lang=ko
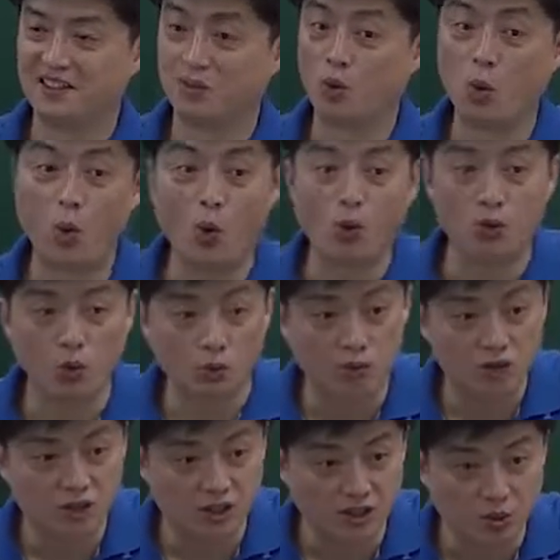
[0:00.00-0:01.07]
고
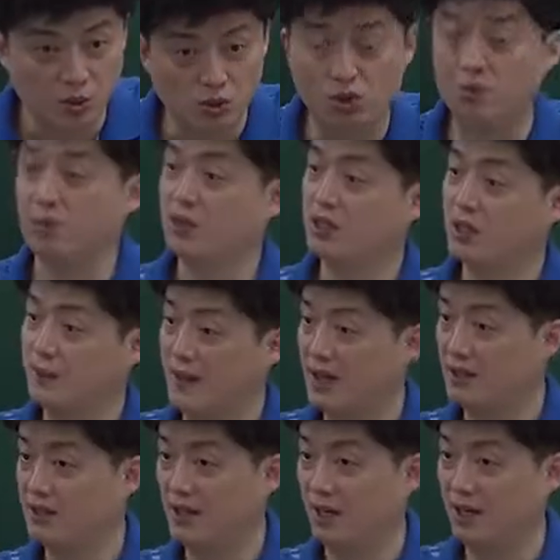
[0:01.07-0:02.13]
노무현 대통령 뭐 이렇게
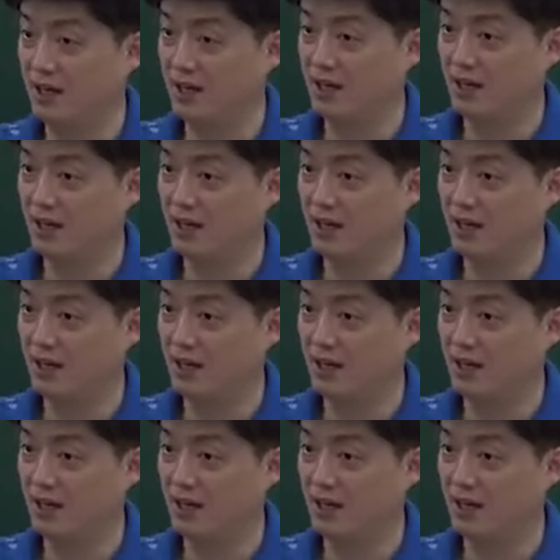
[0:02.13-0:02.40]
말할 때,